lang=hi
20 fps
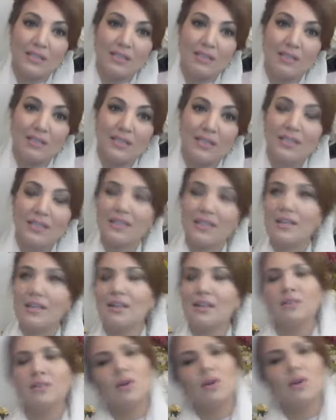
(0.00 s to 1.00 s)
का वादा किया
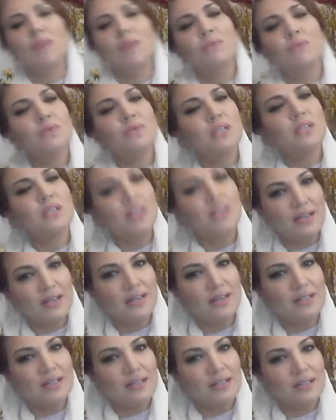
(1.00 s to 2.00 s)
तो आप यू टर्न
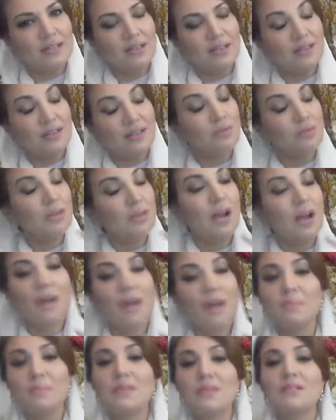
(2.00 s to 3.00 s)
ले सकते हैं क्योंकि
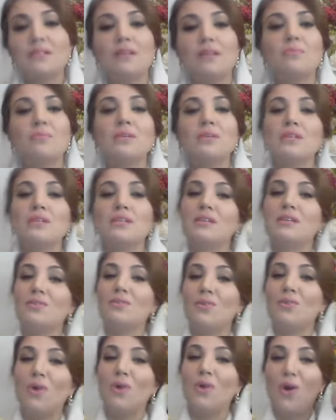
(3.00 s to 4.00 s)
आपके सेलिब्रिटी
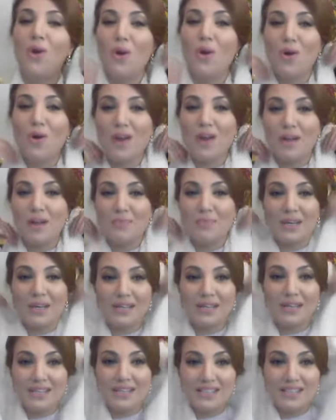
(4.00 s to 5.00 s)
हीरो और आपके
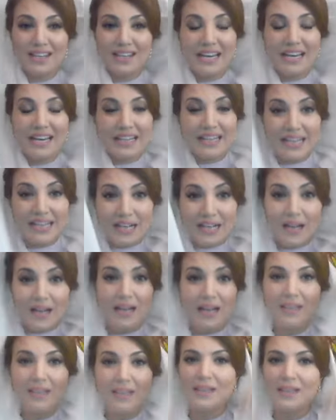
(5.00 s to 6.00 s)
लीडर ने कहा
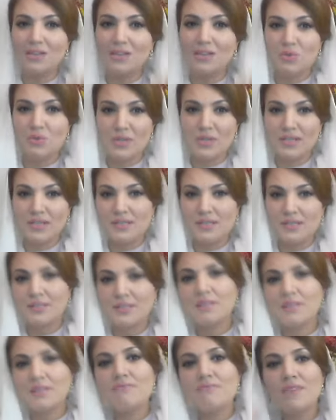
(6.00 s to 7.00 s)
है कि यू टर्न
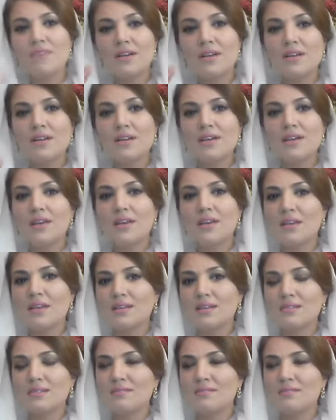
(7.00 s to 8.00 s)
सिर्फ
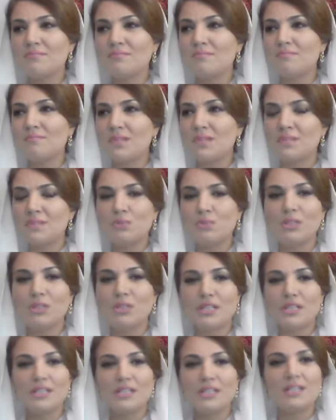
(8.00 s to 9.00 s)
एक मजबूत
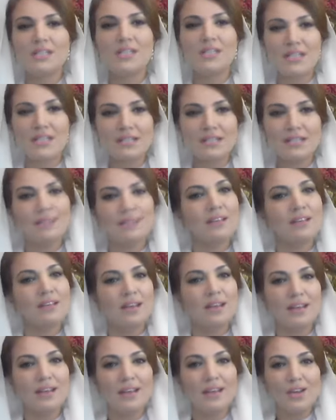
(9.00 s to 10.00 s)
लीडर ही ले सकता
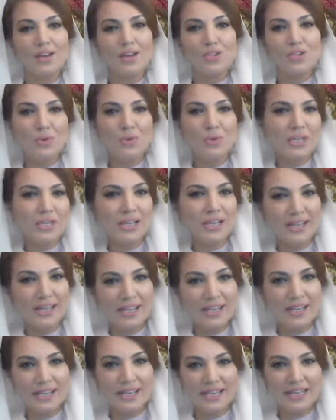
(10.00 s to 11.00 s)
है यू टर्न
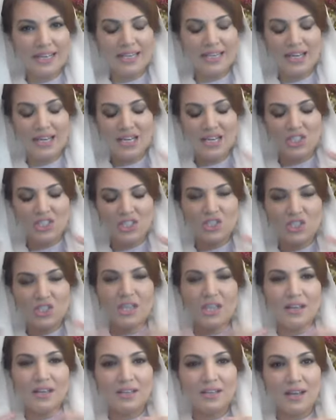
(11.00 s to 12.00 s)
लेने के लिए
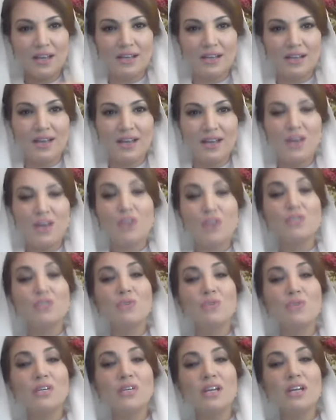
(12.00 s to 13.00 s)
जिगर चाहिए
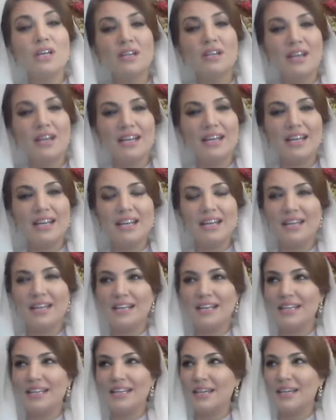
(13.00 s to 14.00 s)
यू टर्न लेने के
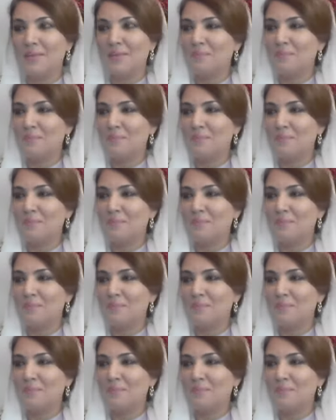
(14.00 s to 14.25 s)
लिए